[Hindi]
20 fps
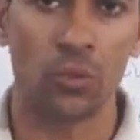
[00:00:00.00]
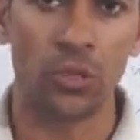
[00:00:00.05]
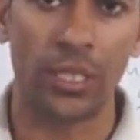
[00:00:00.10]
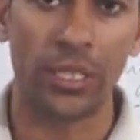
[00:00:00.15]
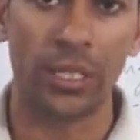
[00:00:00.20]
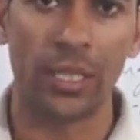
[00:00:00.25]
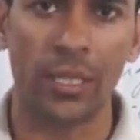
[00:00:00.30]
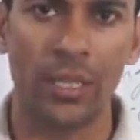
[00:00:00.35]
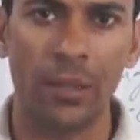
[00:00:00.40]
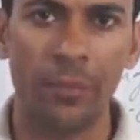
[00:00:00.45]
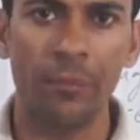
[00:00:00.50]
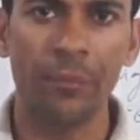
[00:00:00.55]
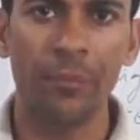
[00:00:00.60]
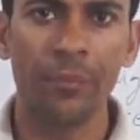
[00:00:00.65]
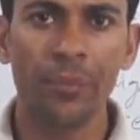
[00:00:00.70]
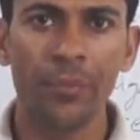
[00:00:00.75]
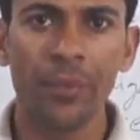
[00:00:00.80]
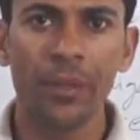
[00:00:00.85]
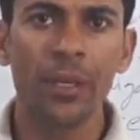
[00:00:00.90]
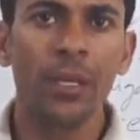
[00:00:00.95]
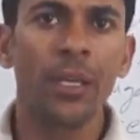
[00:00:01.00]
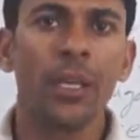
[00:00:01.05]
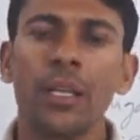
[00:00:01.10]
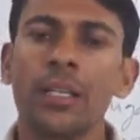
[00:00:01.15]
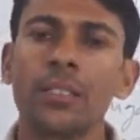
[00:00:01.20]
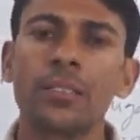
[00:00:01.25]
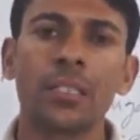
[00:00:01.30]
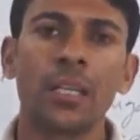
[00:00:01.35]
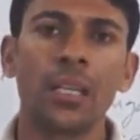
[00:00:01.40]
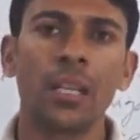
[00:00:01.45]
हो जाएगा
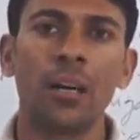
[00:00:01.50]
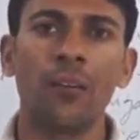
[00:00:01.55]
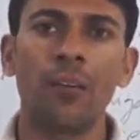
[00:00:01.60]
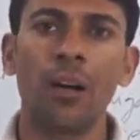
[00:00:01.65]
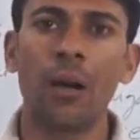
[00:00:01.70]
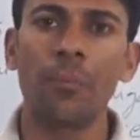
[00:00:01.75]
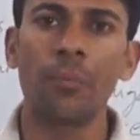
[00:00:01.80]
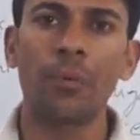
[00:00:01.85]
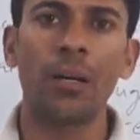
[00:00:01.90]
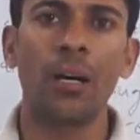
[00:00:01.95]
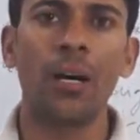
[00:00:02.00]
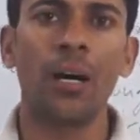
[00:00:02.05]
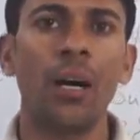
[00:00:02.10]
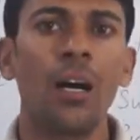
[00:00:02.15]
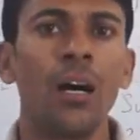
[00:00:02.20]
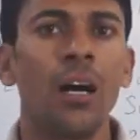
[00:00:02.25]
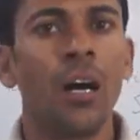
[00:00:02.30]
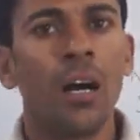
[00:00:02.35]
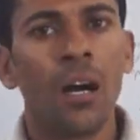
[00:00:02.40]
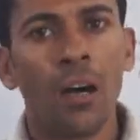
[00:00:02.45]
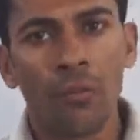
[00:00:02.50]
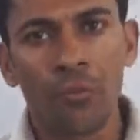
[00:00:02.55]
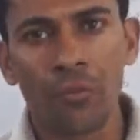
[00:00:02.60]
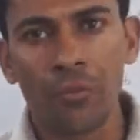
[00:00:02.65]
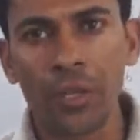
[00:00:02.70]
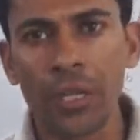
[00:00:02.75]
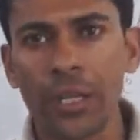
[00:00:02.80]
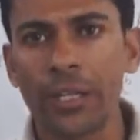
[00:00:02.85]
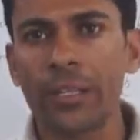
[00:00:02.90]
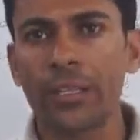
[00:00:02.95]
इसके अलावा आपका
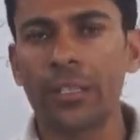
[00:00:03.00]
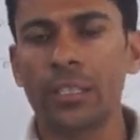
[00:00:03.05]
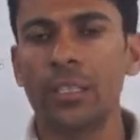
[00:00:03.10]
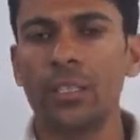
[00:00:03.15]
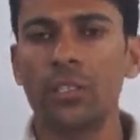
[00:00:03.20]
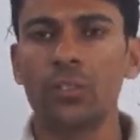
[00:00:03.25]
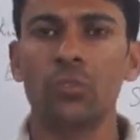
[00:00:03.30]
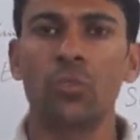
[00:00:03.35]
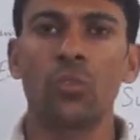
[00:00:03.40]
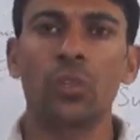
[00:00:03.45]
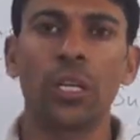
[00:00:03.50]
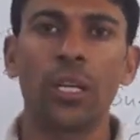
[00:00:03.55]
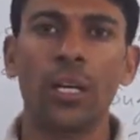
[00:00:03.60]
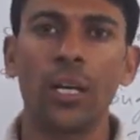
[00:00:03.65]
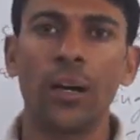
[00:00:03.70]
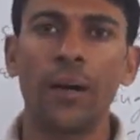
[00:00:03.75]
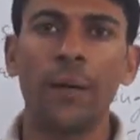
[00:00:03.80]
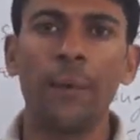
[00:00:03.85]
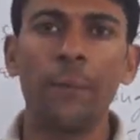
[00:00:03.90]
वेट इंक्रीज हो गया